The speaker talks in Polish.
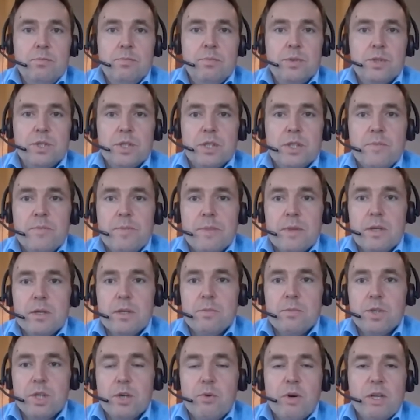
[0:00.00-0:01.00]
przy, e,
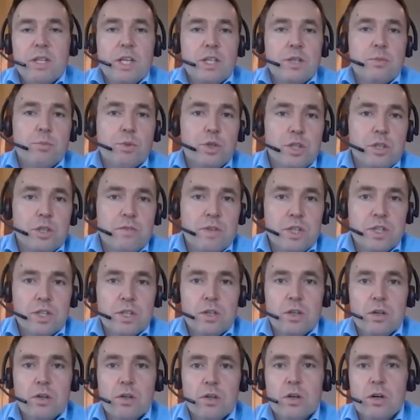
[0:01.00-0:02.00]
przykładać możliwie
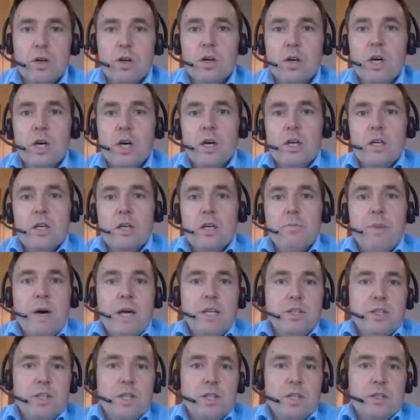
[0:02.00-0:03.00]
szeroko i
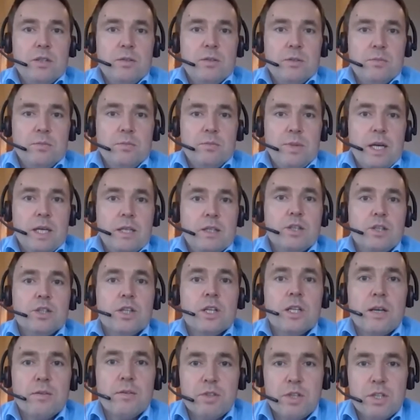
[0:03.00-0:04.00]
patrzeć
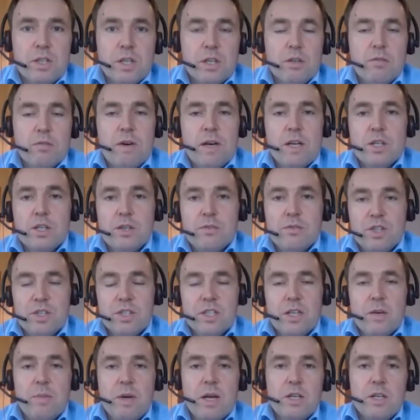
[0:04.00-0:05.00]
praktycznie na wszystkie towary czy
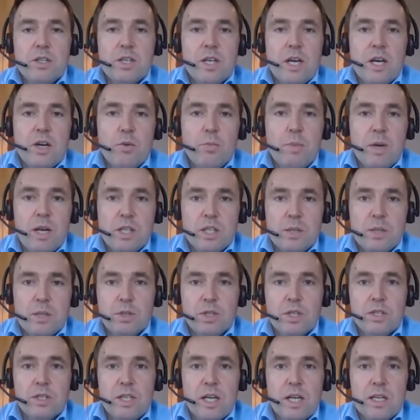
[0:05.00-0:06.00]
wszystkie branże jako branże
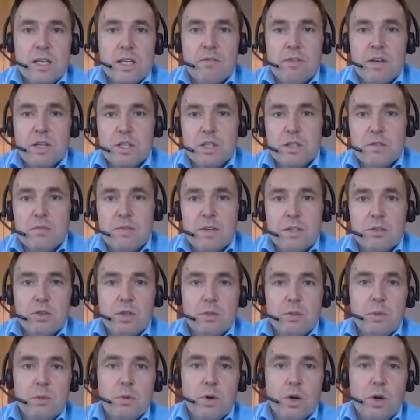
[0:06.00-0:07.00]
potencjalnie wrażliwe, z
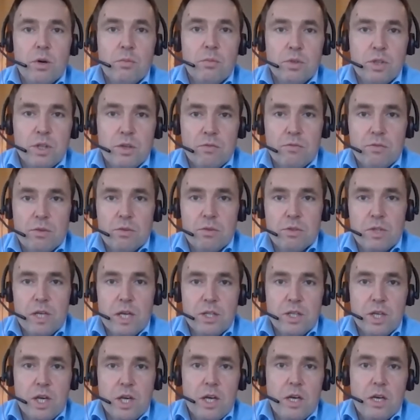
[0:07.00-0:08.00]
którymi mogą się
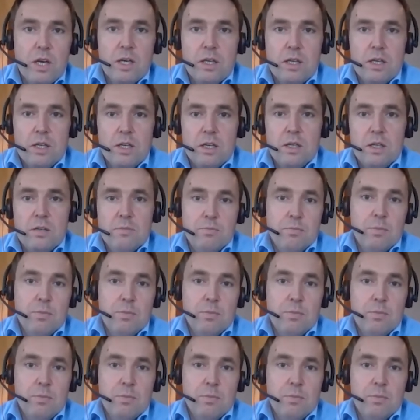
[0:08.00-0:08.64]
wiązać e,